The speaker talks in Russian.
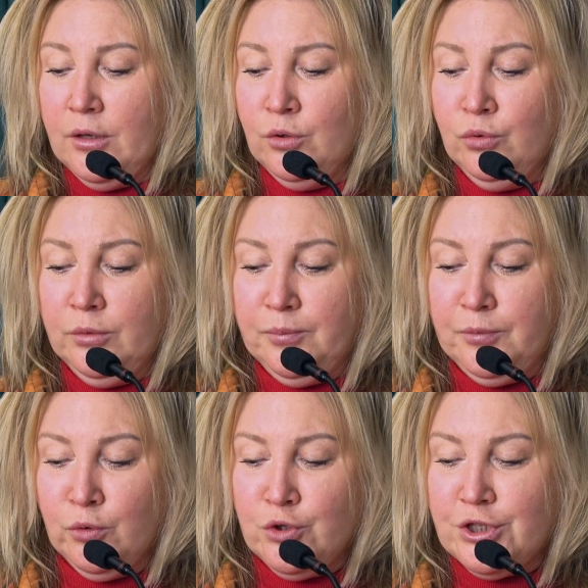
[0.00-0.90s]
Но
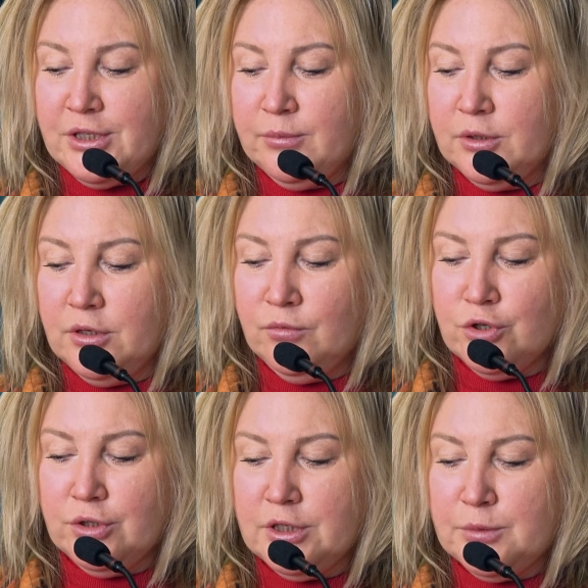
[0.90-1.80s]
тот же самый
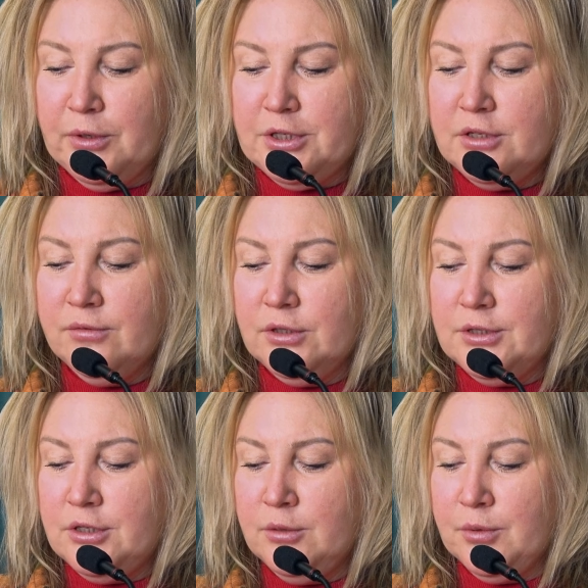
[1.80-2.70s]
тревожно-эксплозивный
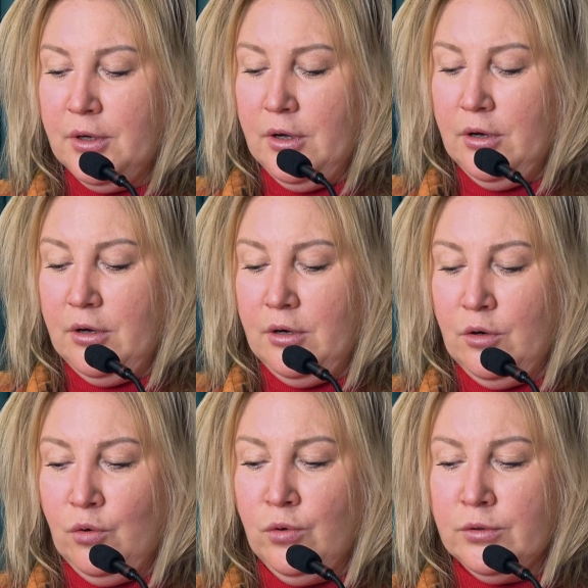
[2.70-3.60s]
тип,
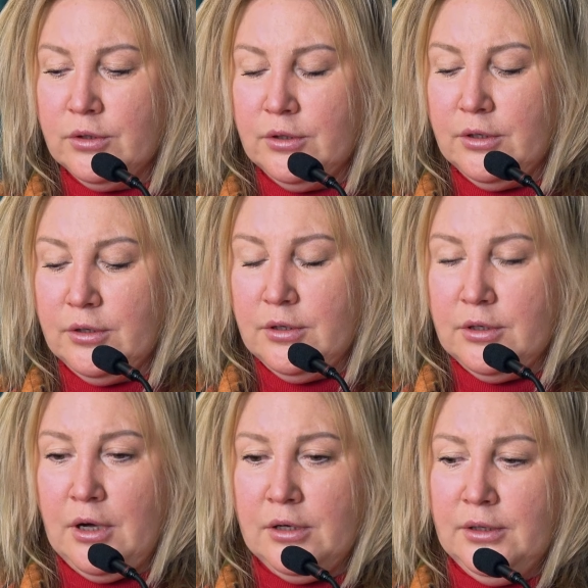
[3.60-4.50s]
он,
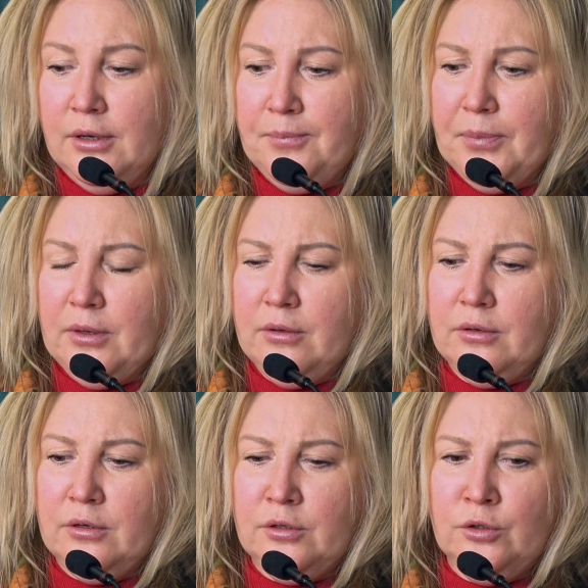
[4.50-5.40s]
когда
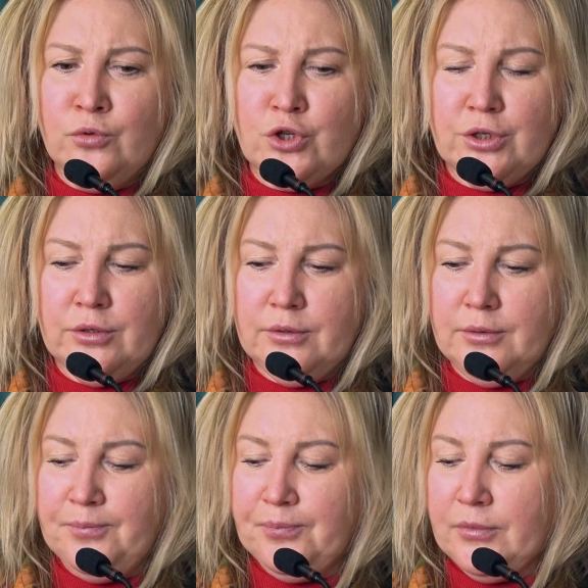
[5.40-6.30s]
Э, лучше
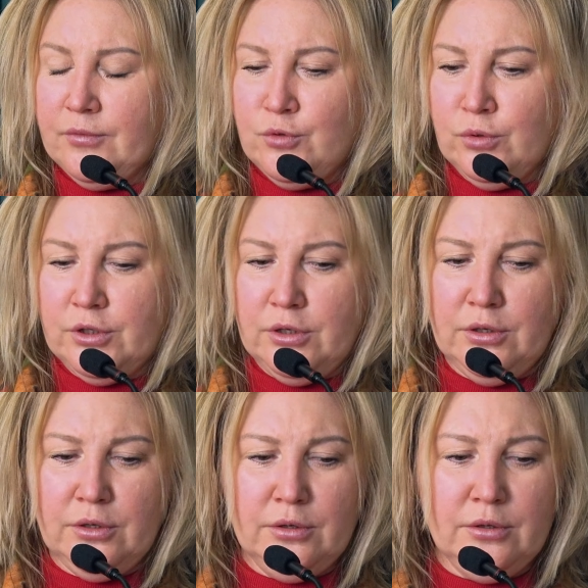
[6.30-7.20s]

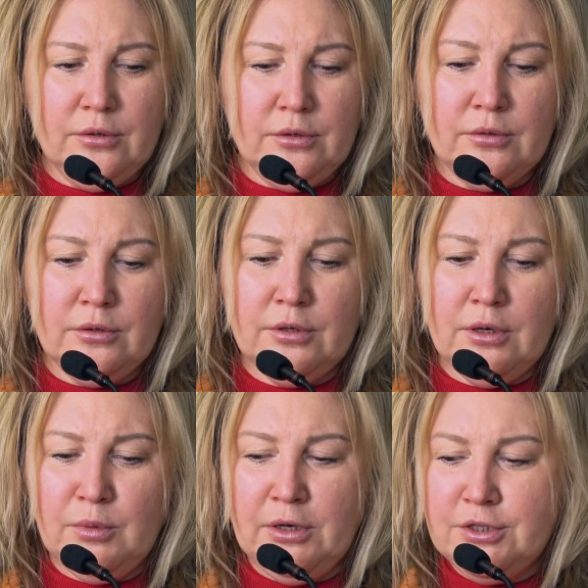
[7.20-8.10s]
все-таки э,
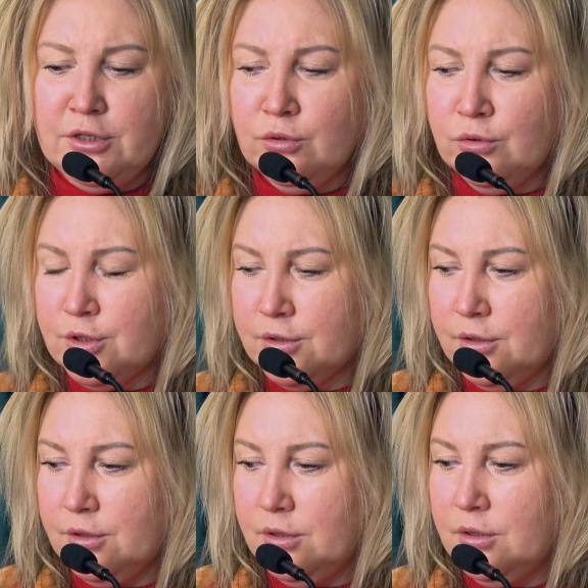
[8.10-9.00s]
реабилитируется
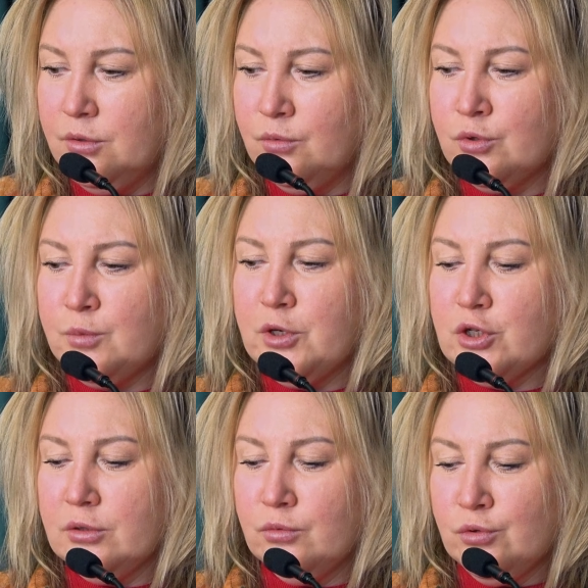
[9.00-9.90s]
и успешно,